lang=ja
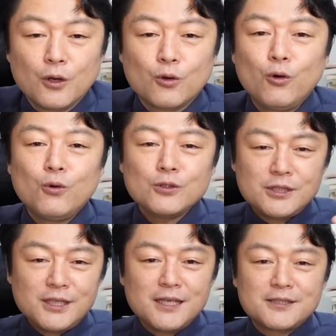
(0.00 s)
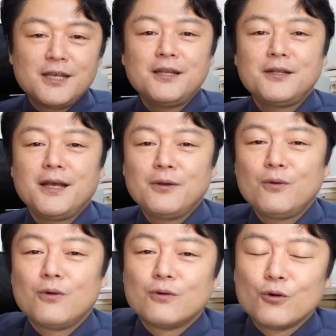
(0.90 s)
こうして宣伝
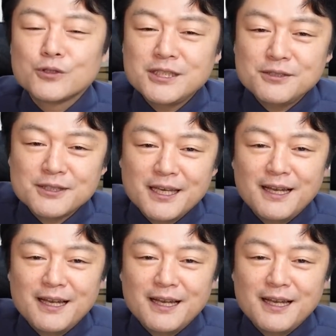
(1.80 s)
を押し付け